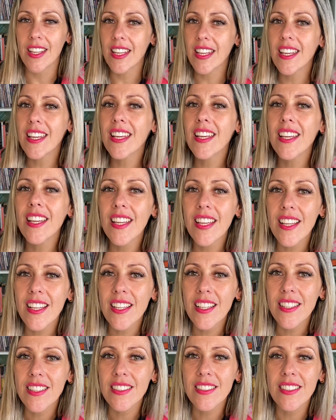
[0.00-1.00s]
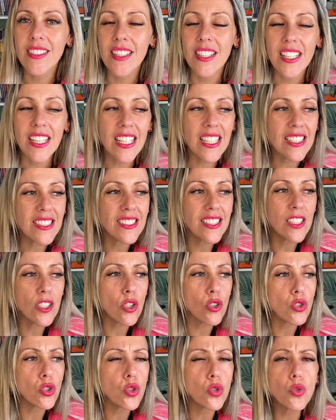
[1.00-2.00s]
E
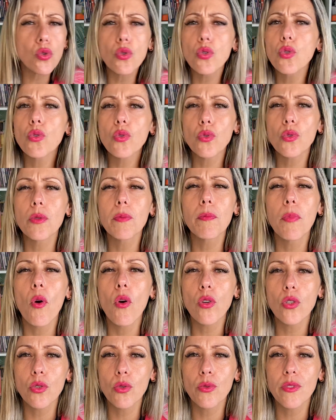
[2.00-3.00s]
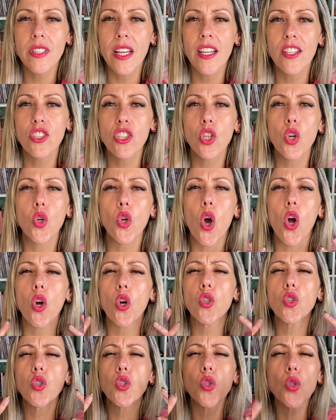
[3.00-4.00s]
retiram tudo de bom que tu tens e
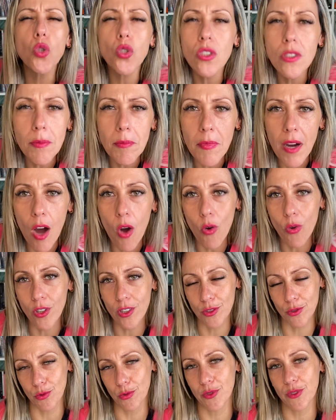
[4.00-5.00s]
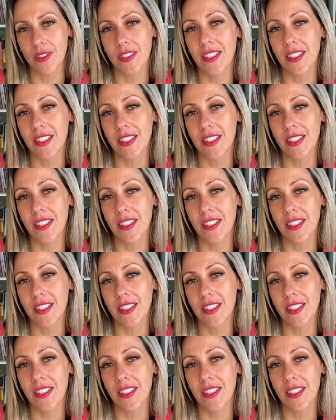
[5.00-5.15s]
colocam tudo de mal que, tu,